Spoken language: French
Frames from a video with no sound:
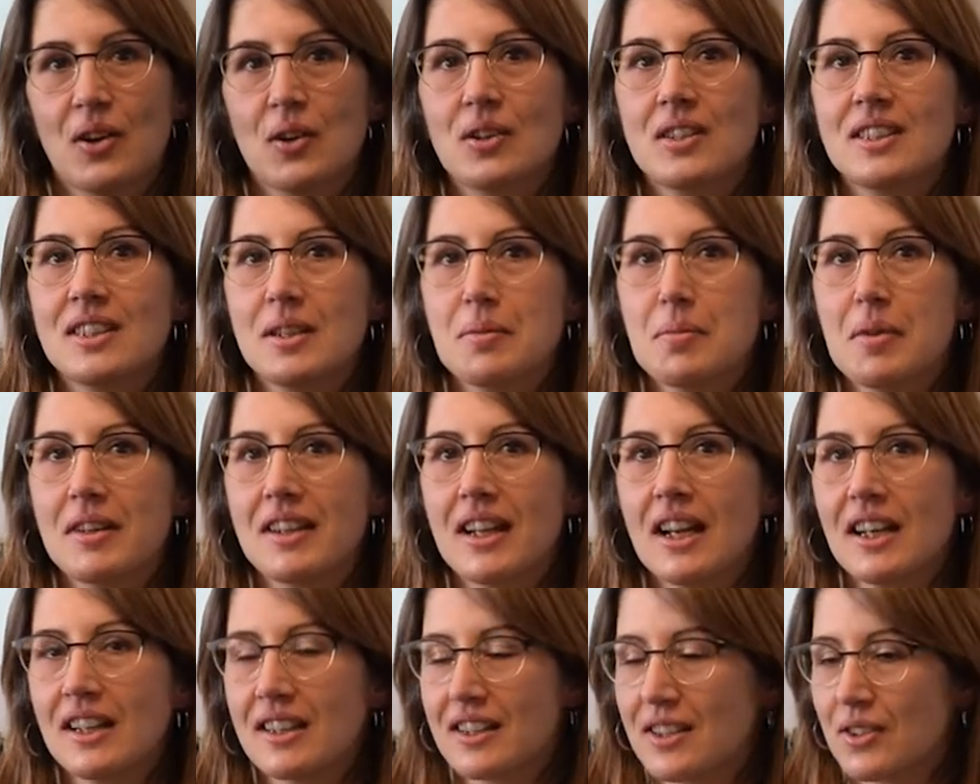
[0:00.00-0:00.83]

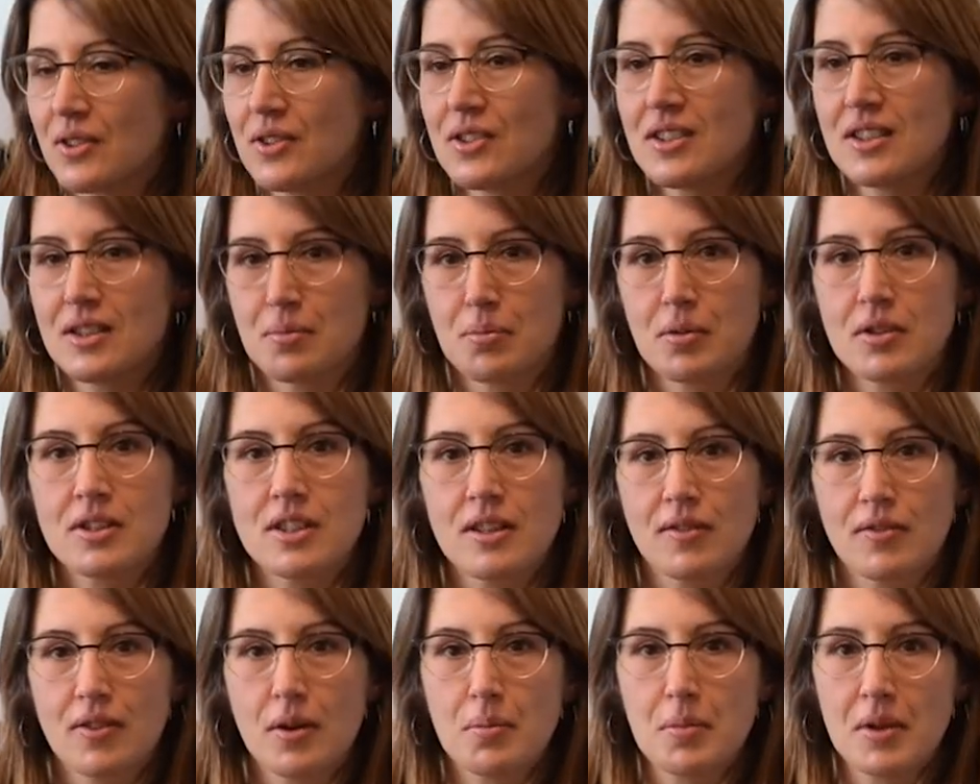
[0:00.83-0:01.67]
Oxymétal Excellence dispense des
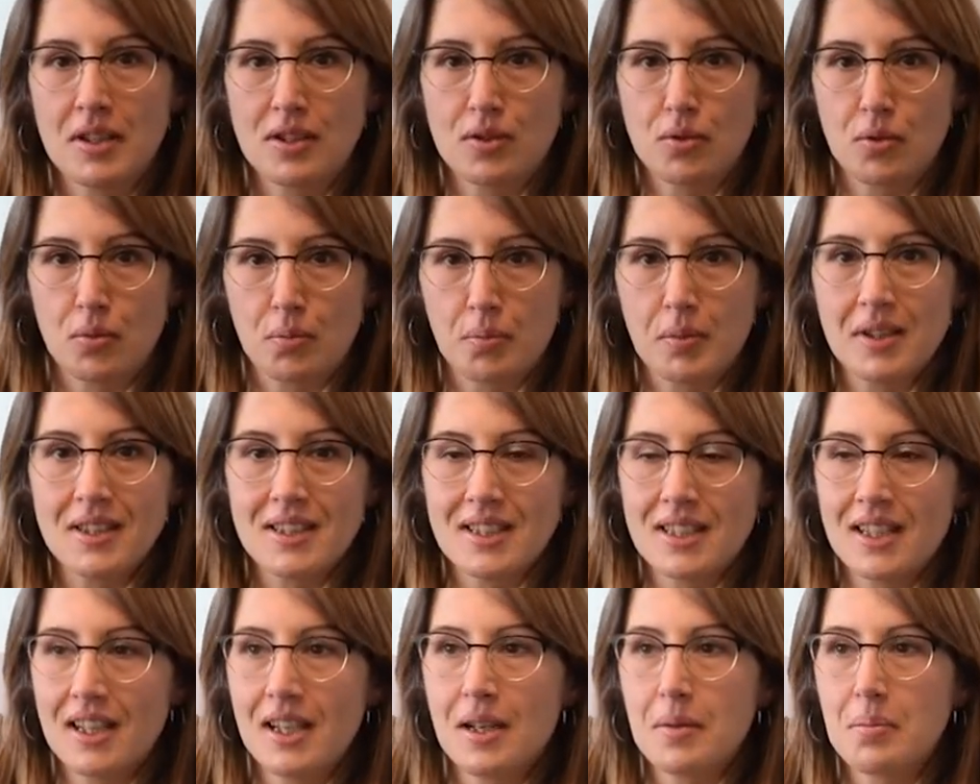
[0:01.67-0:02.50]
formations
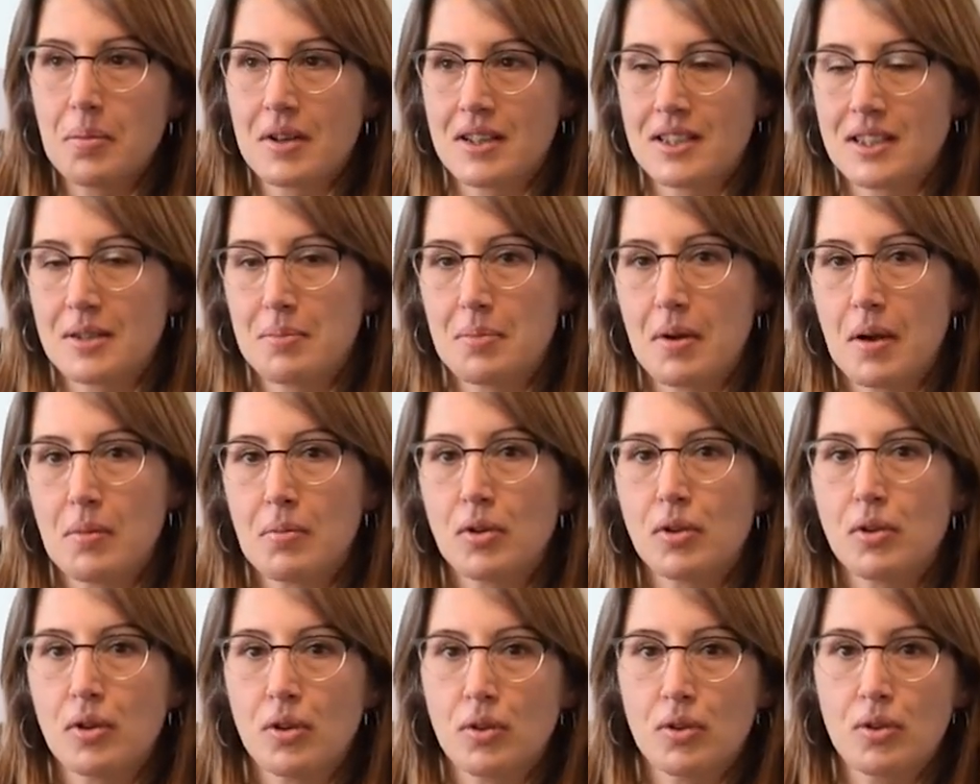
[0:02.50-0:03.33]
métiers, principalement
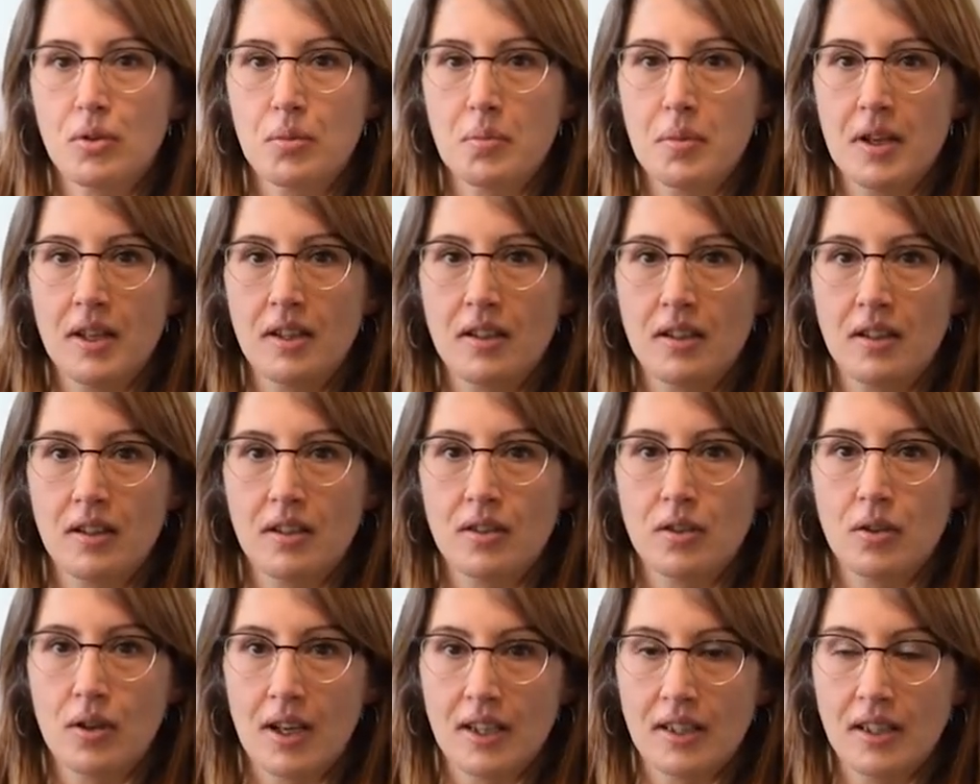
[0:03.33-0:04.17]
dans le domaine
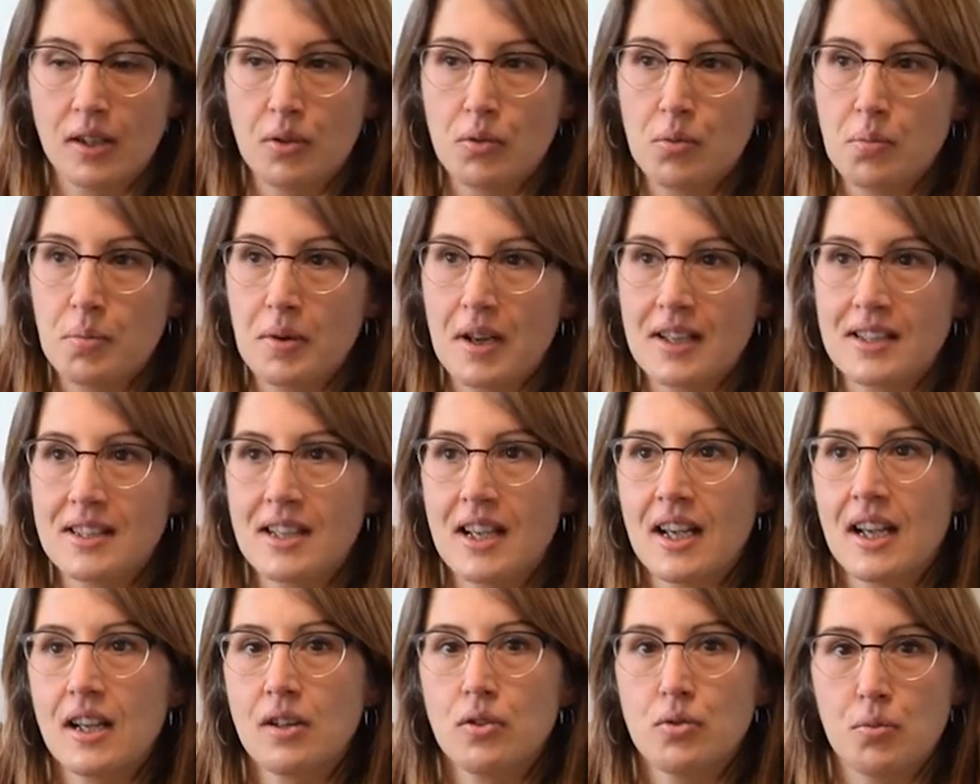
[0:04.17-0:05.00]
de la découpe
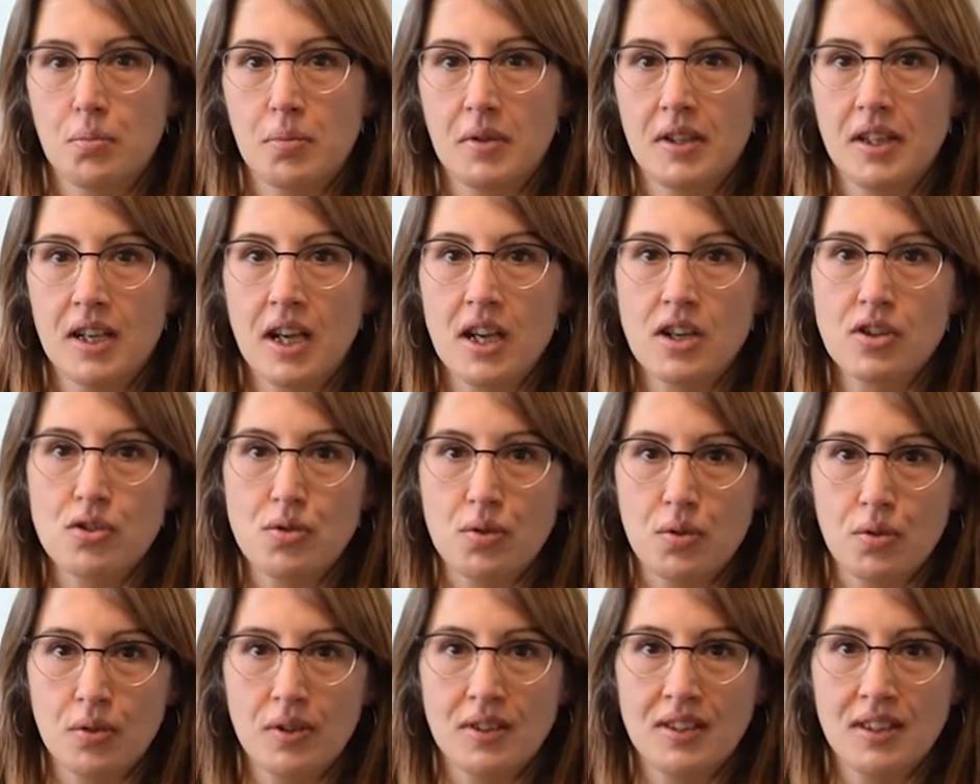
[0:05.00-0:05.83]
laser, du pliage, de
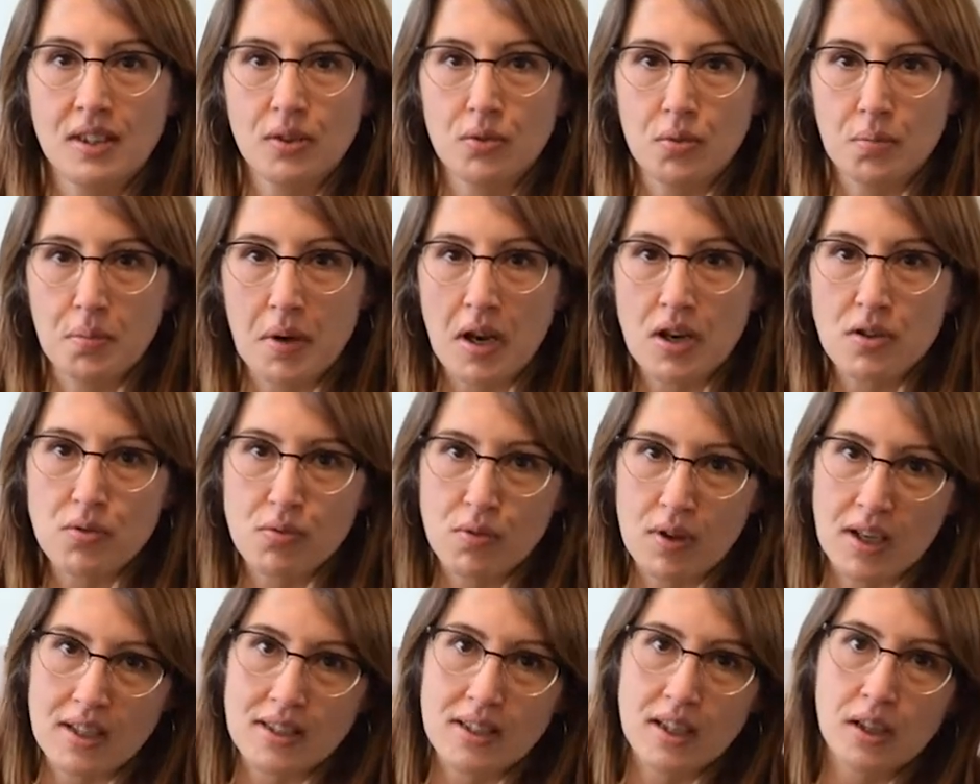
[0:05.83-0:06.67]
l'oxycoupage ou
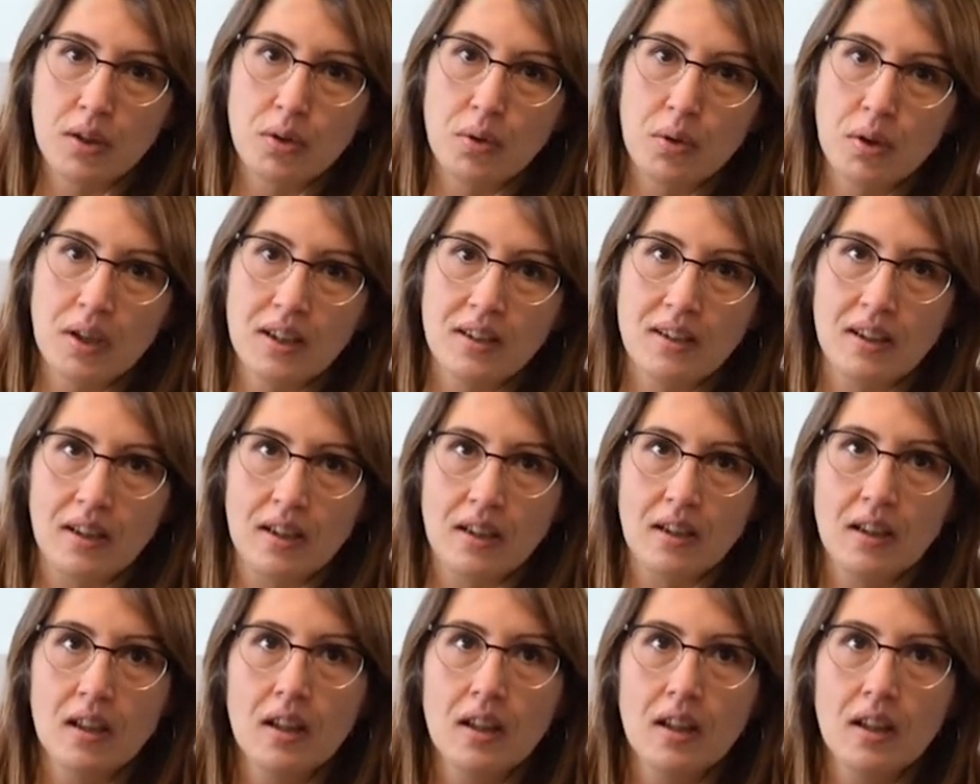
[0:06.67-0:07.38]
de la sécurité.